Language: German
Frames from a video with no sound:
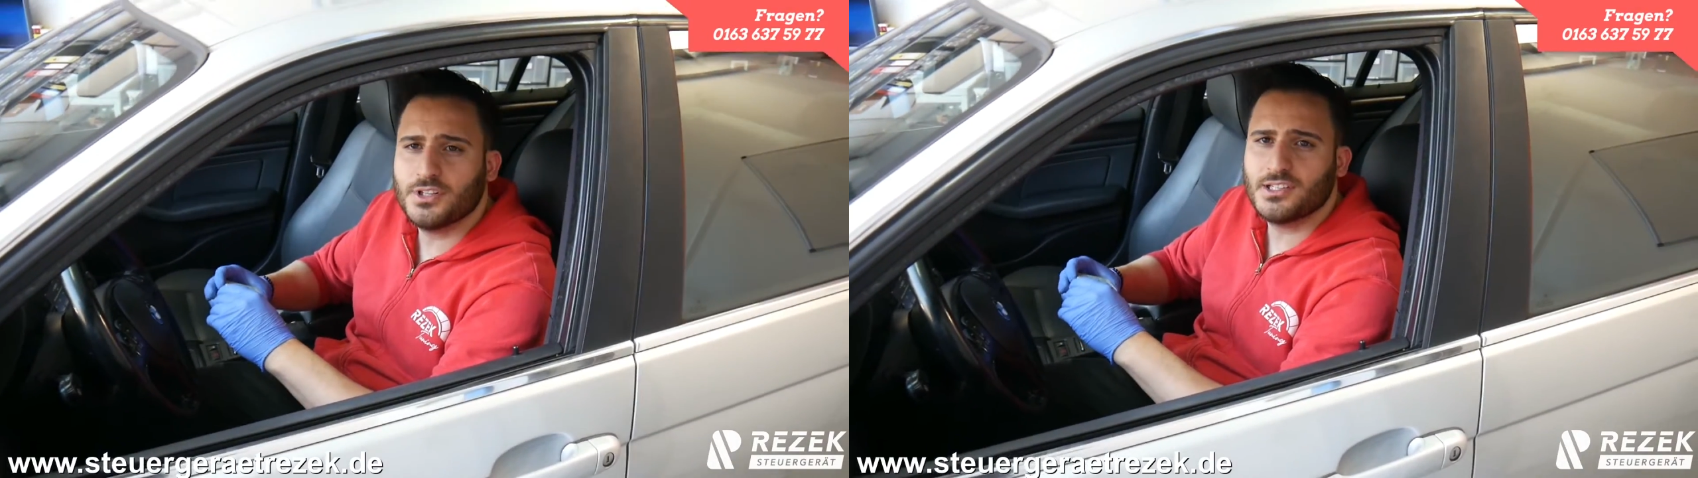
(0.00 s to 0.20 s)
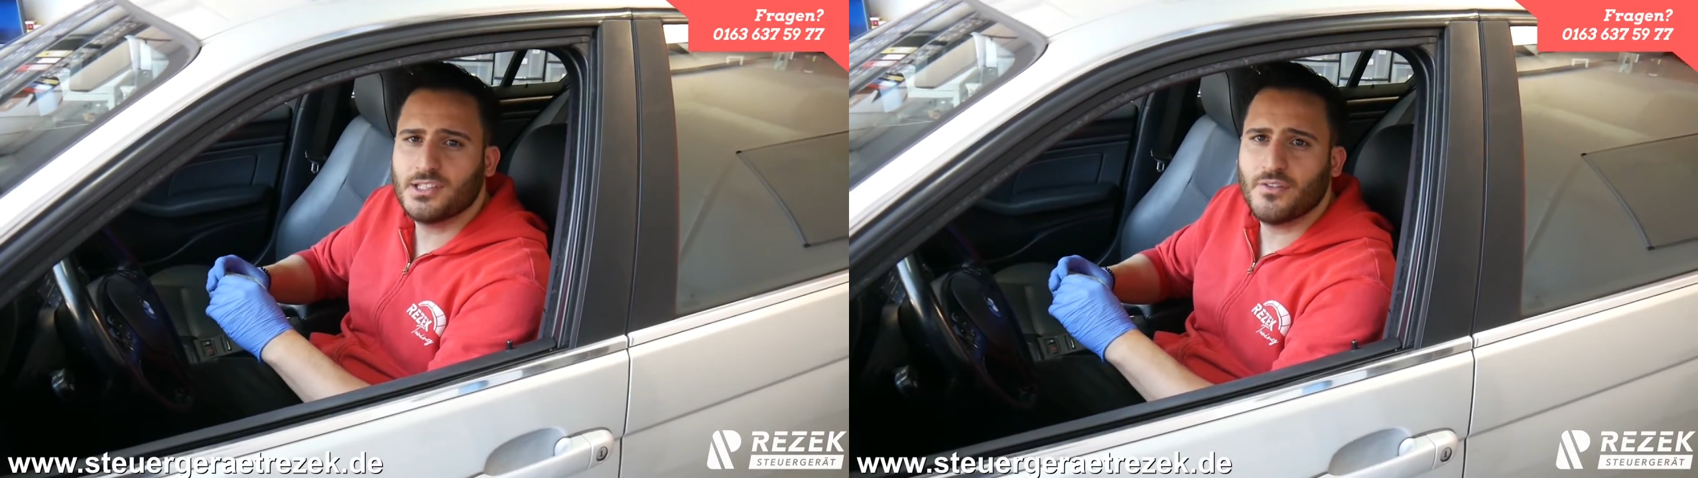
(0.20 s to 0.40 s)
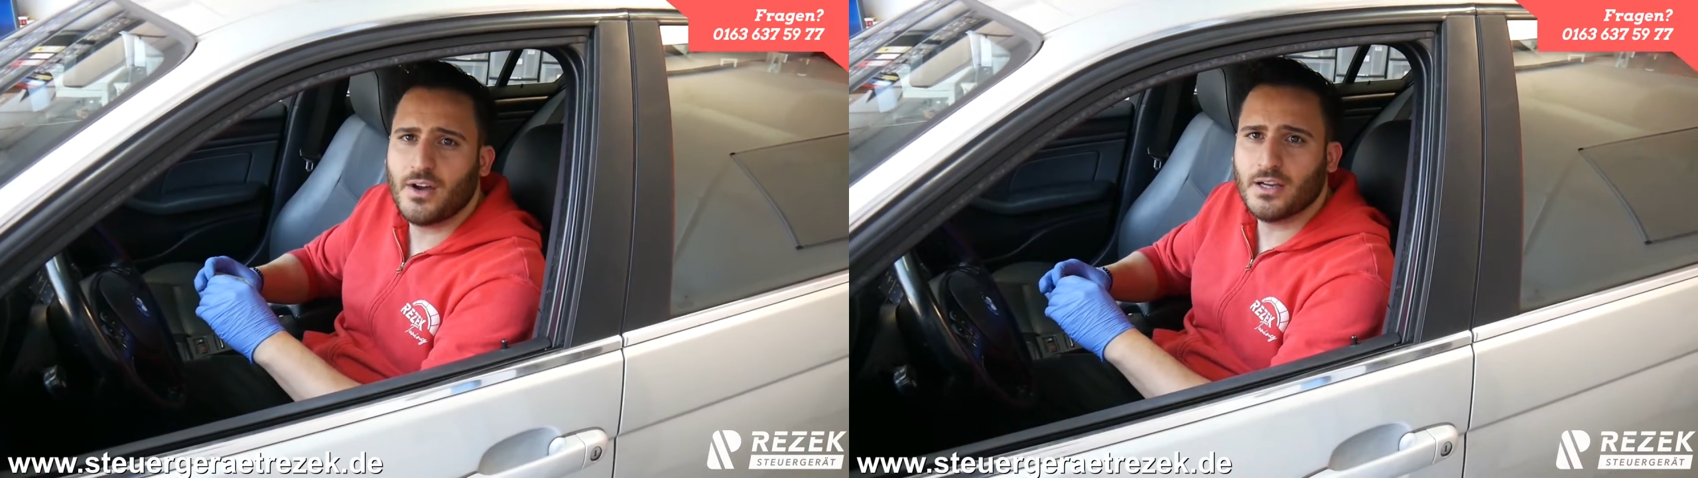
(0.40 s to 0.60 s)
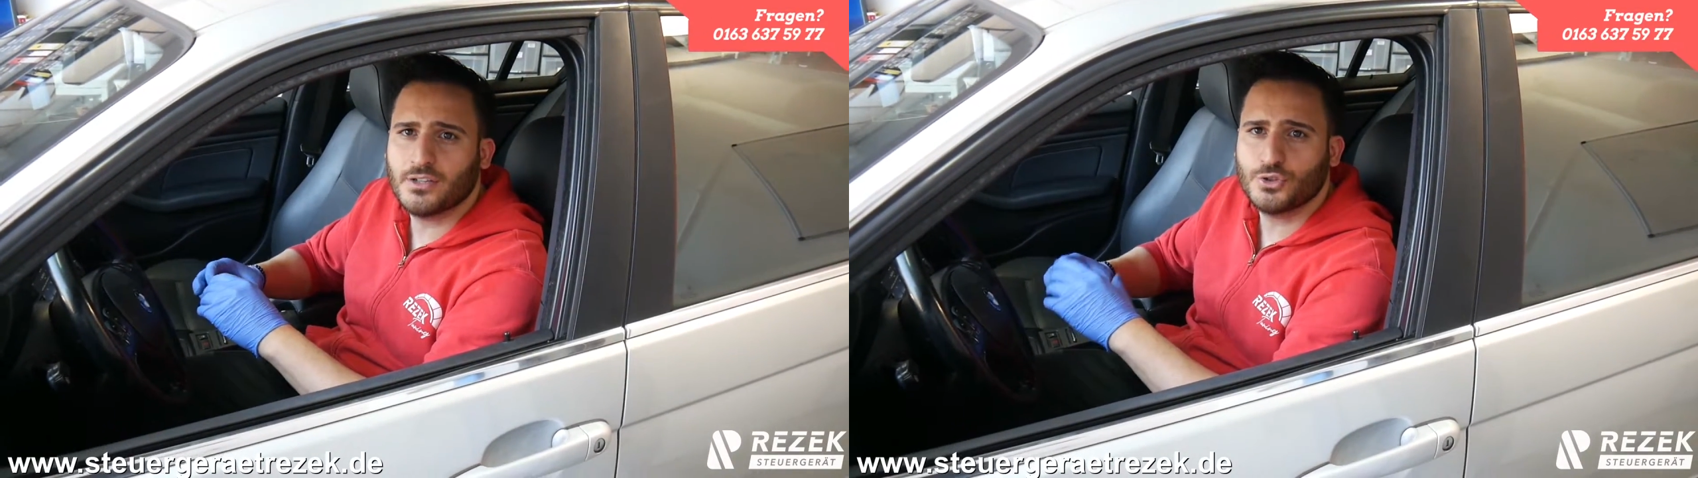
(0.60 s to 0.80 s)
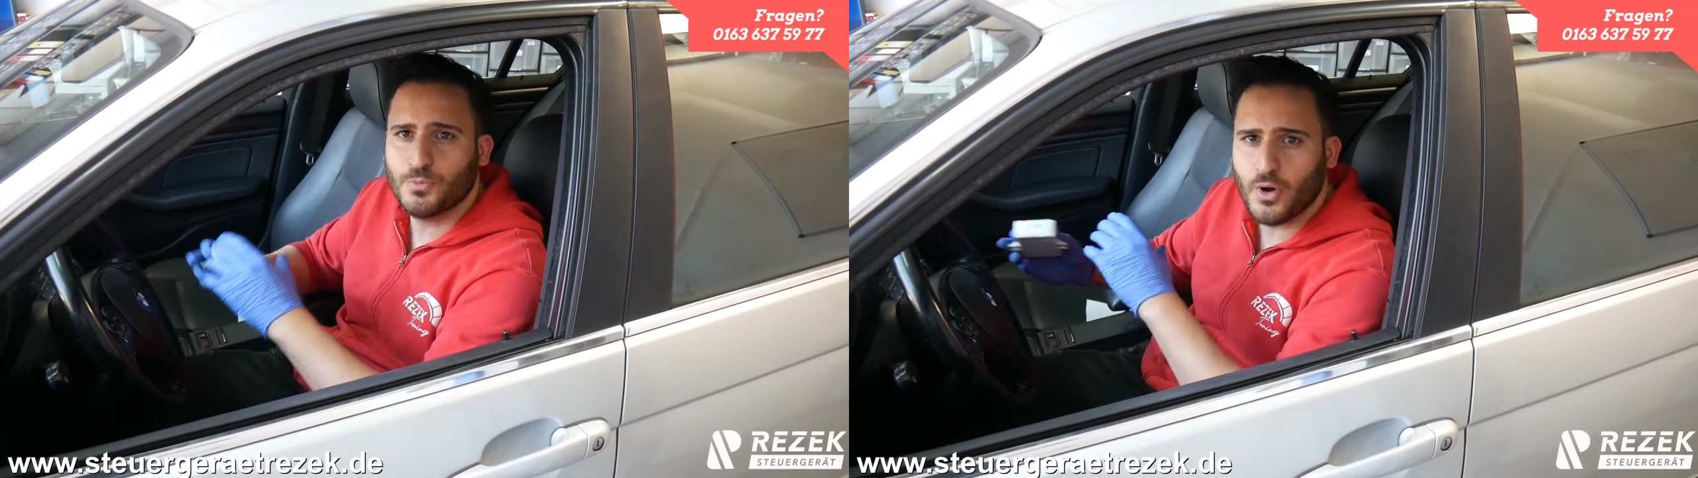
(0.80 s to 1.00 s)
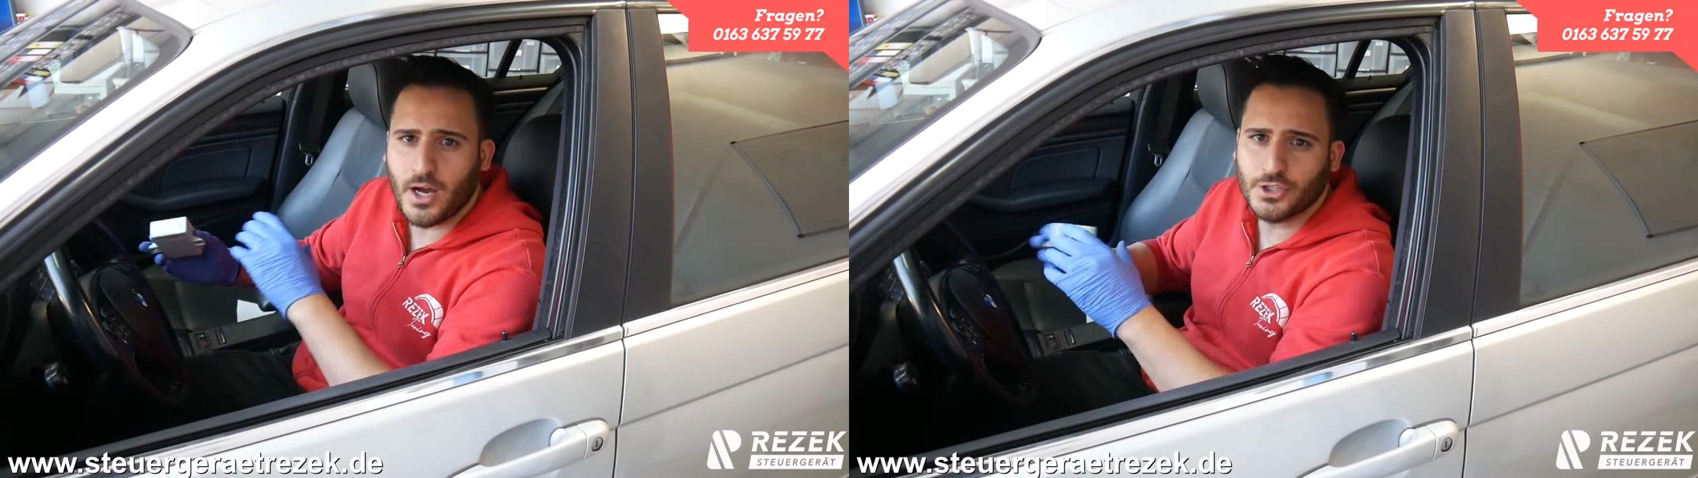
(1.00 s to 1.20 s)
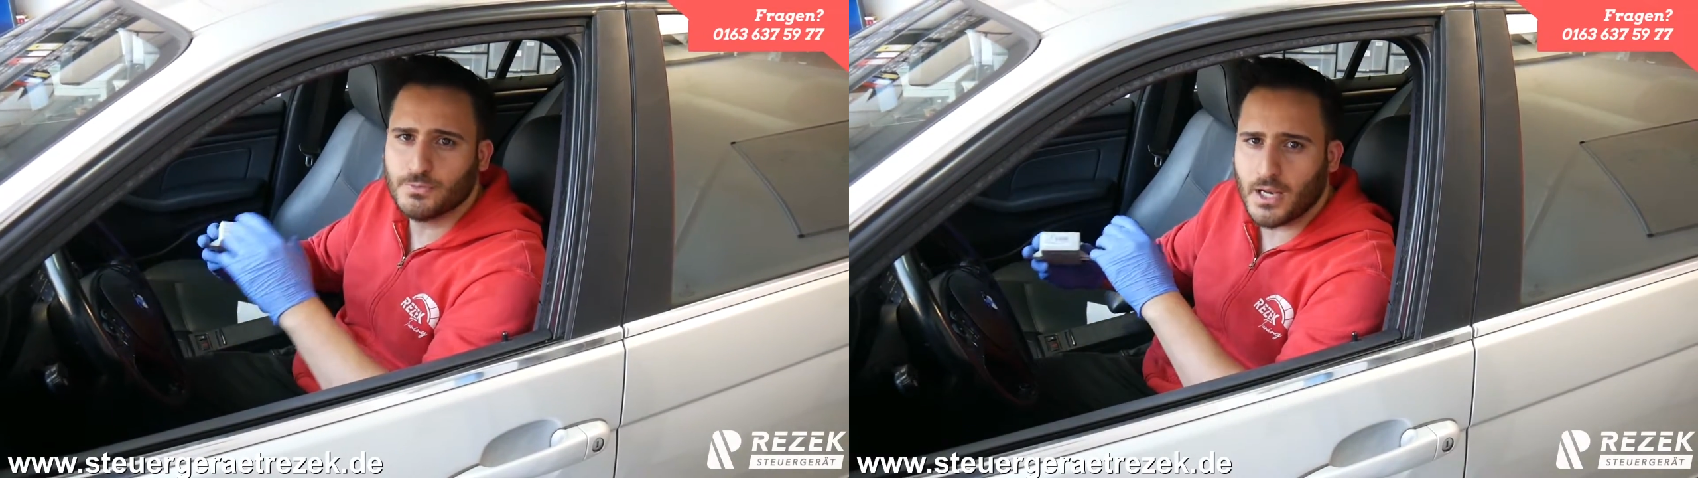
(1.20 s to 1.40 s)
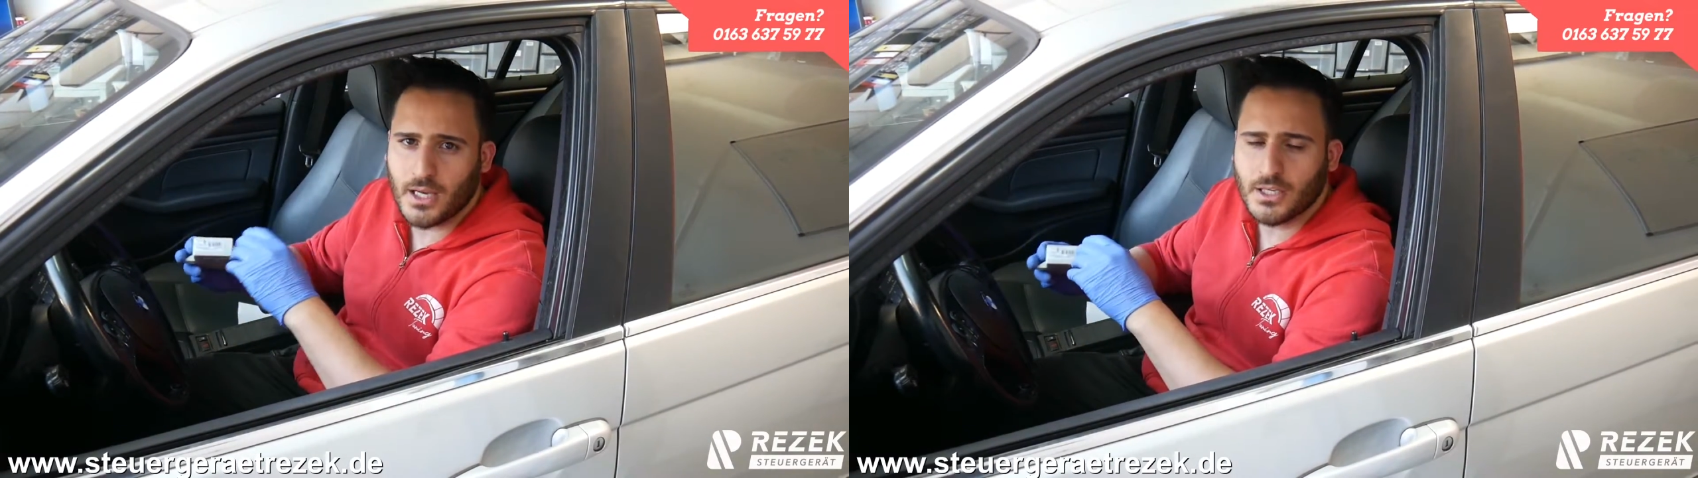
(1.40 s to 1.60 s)
dass der Wagen sporadisch
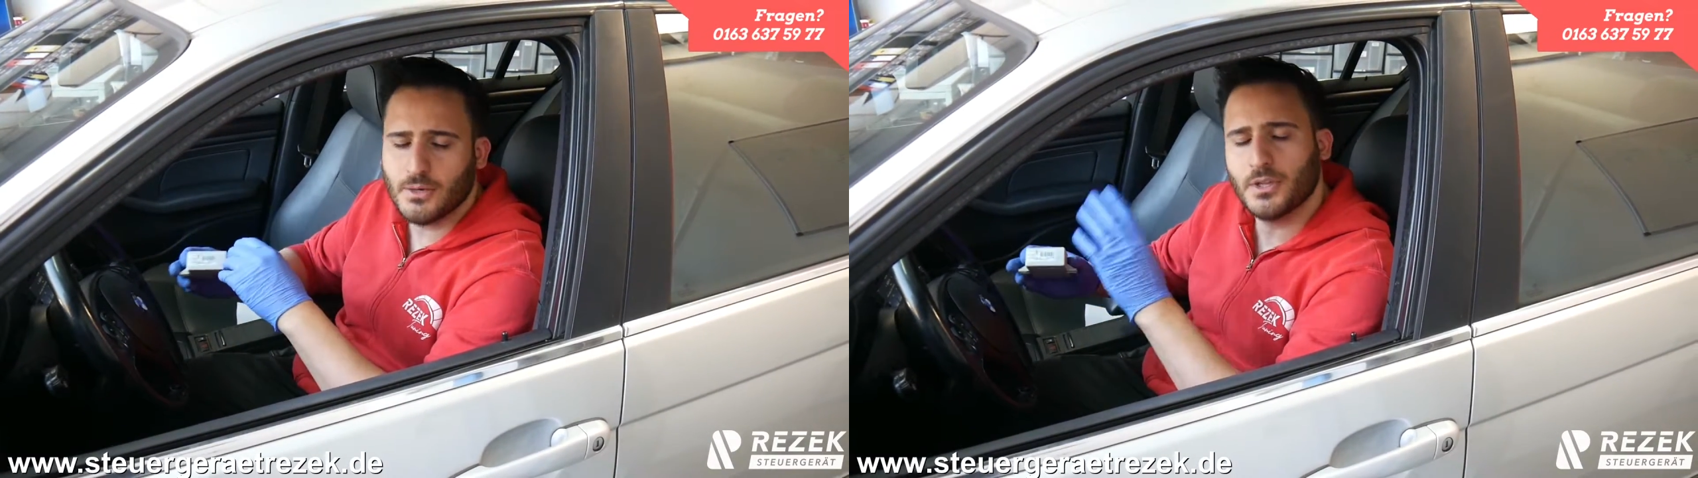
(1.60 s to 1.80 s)
mal anging.